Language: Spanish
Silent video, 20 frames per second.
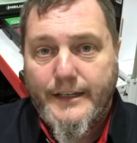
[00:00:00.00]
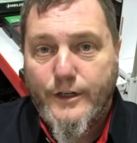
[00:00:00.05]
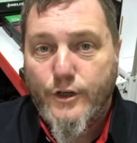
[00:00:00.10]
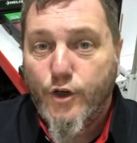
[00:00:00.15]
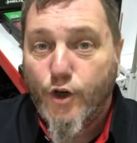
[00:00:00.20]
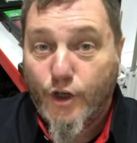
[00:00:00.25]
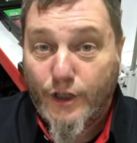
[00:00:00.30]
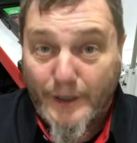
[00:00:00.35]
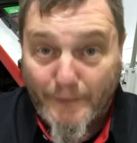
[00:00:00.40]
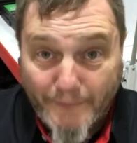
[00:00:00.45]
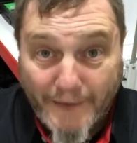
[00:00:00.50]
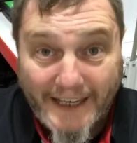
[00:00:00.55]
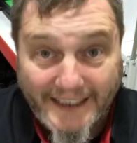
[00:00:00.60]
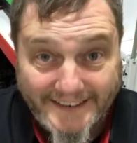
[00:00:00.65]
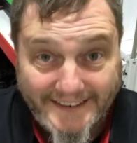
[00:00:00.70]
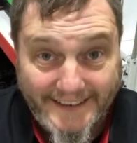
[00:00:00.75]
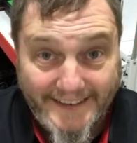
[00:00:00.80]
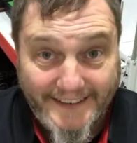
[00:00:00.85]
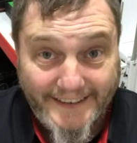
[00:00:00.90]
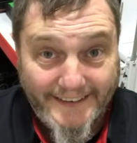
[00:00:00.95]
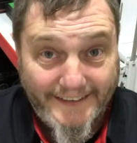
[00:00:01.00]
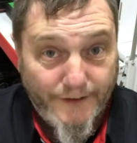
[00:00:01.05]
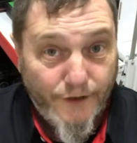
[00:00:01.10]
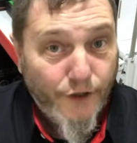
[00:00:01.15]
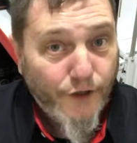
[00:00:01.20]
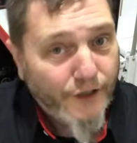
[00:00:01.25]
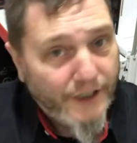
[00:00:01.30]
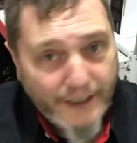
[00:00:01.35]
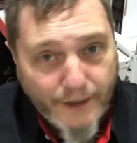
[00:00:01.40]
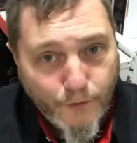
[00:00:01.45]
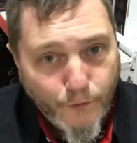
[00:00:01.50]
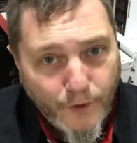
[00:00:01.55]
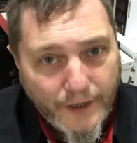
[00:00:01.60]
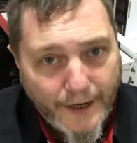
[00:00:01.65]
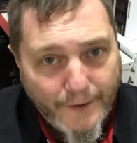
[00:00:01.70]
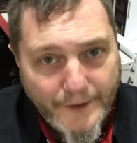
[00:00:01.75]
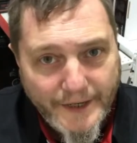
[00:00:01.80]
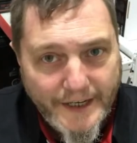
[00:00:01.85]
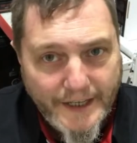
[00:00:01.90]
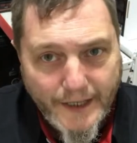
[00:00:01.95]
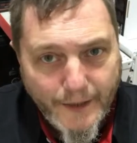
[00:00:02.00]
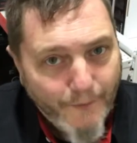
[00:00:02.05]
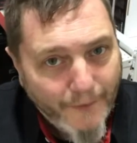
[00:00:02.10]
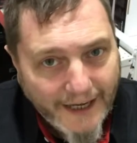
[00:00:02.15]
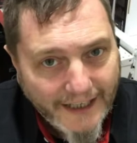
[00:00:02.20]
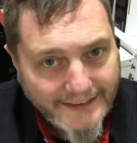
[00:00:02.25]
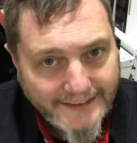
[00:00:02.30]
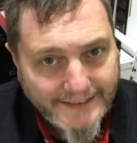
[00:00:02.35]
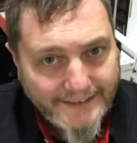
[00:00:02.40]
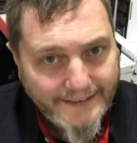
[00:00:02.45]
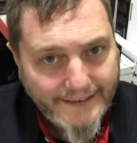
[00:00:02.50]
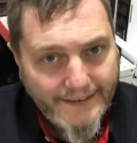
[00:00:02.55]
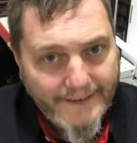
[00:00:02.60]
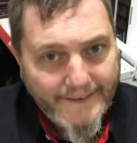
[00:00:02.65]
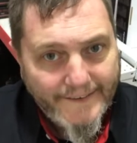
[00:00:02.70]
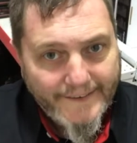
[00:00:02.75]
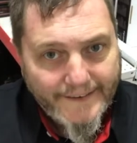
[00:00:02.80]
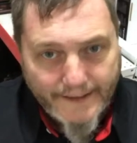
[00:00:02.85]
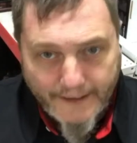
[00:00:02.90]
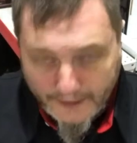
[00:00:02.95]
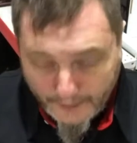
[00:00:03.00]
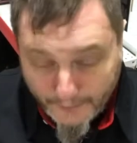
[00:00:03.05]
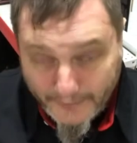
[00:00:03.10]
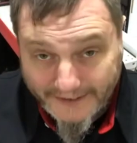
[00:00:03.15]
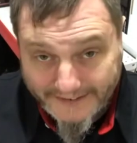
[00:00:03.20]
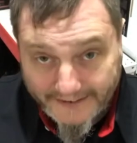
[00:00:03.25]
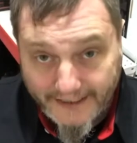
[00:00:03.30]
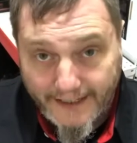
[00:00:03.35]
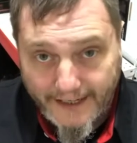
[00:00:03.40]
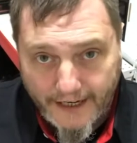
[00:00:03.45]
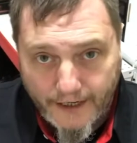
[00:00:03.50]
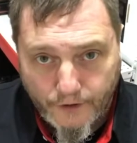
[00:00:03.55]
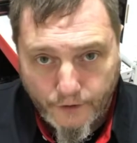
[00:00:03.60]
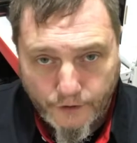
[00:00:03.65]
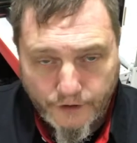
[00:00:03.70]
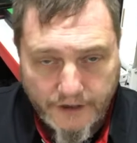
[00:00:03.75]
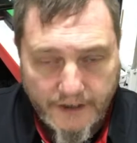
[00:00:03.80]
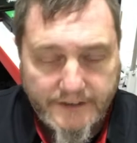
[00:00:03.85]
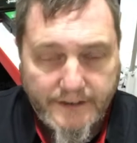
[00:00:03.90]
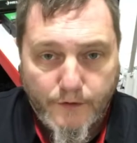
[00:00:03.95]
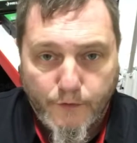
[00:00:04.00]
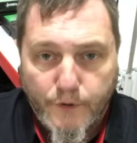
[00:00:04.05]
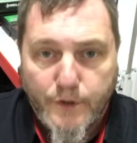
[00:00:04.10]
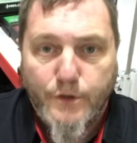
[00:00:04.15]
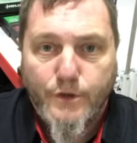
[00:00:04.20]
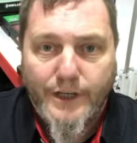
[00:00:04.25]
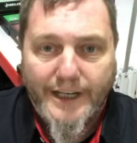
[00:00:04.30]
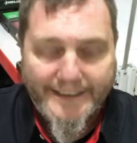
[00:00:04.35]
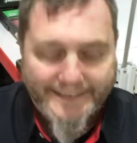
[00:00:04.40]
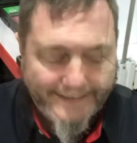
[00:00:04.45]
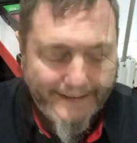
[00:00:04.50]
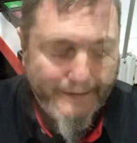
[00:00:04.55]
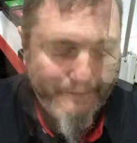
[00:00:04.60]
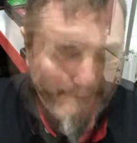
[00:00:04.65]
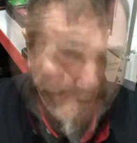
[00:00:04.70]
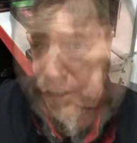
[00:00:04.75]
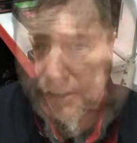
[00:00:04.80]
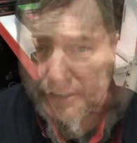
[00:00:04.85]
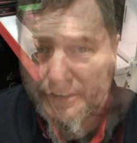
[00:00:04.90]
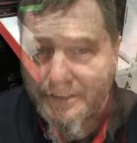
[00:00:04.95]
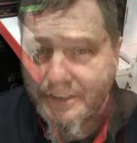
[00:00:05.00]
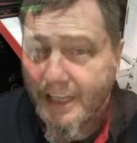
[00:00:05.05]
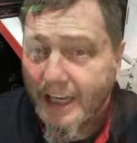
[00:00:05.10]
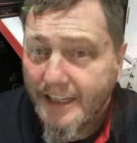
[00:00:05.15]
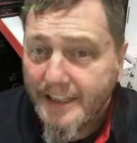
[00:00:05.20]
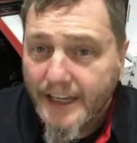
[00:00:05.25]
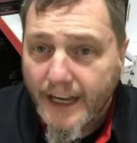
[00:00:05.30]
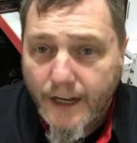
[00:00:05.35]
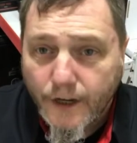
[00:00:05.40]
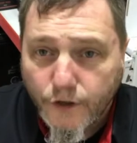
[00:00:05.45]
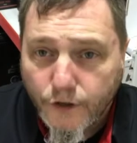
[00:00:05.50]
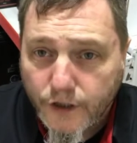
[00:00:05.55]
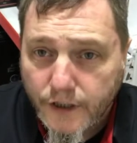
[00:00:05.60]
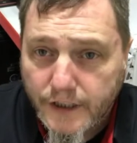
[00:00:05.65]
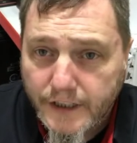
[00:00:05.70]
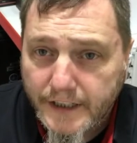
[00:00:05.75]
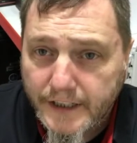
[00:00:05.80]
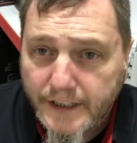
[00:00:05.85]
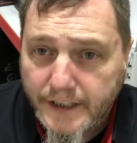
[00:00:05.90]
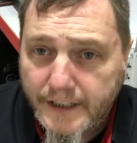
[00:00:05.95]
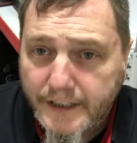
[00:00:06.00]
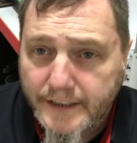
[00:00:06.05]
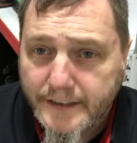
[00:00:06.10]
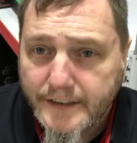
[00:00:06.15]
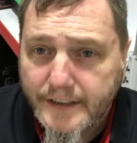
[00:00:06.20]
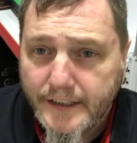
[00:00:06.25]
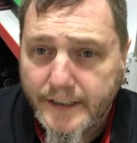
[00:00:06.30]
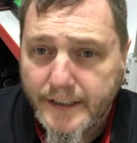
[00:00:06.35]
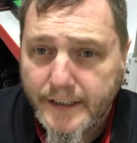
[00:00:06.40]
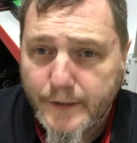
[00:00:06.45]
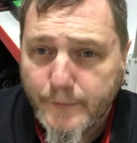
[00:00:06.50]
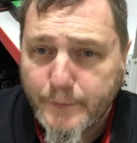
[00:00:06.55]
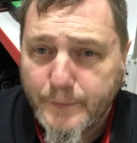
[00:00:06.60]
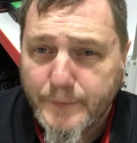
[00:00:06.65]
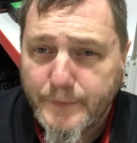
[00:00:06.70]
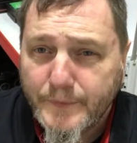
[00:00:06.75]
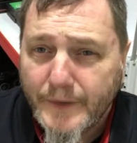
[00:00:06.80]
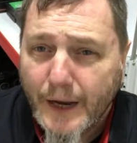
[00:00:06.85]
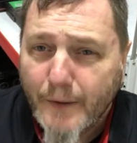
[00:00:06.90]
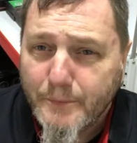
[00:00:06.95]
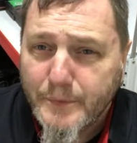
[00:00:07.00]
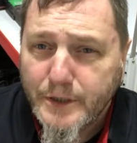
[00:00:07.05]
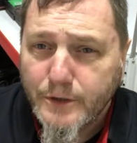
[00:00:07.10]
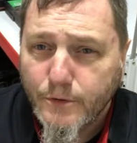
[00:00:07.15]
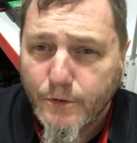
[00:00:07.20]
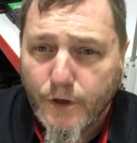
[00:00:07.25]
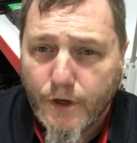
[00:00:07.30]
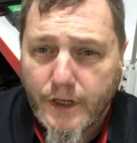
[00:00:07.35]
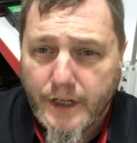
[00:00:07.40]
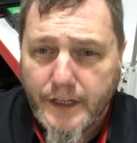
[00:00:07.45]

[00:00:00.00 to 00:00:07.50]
lo repasen, ¿no? que nunca viene de más repasar las cosas aunque uno las sepa. Y si hay algo de este capítulo